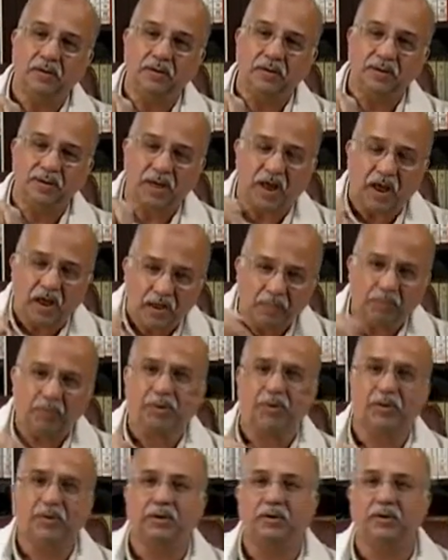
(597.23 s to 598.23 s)
sahip
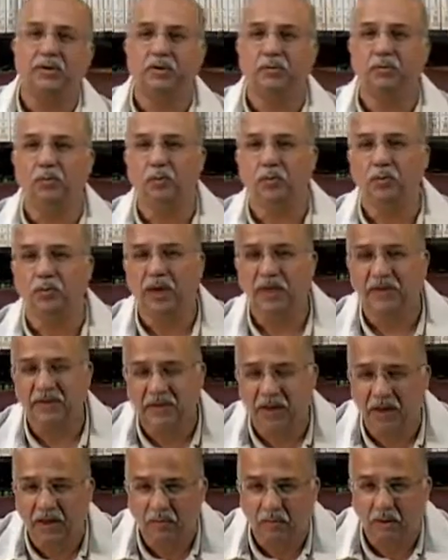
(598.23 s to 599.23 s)
kıldığı mülke
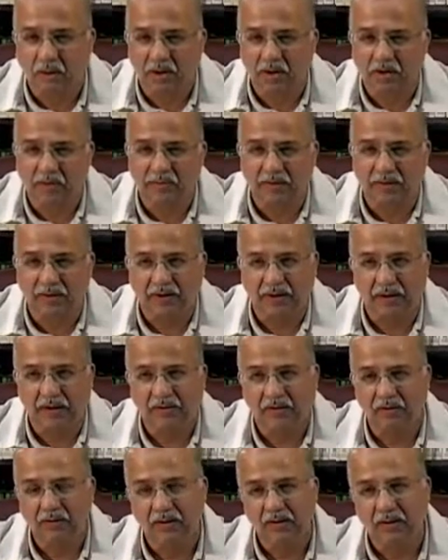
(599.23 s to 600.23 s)
sahip olalım derken
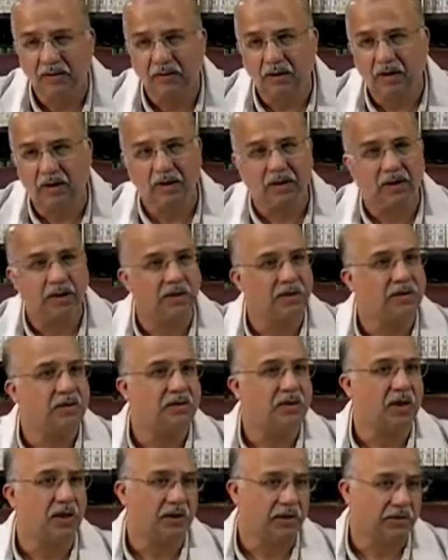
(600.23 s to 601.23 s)
Allah'a
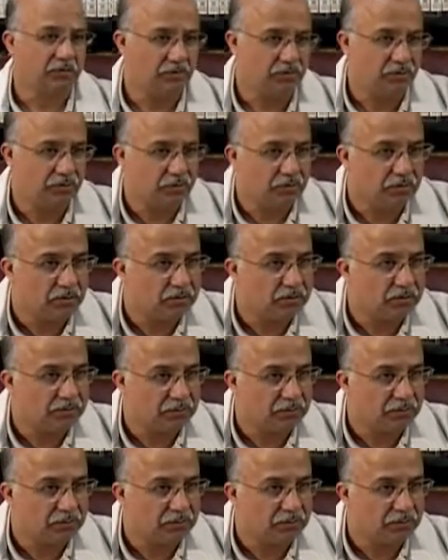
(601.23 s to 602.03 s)
isyan etmiş oluruz.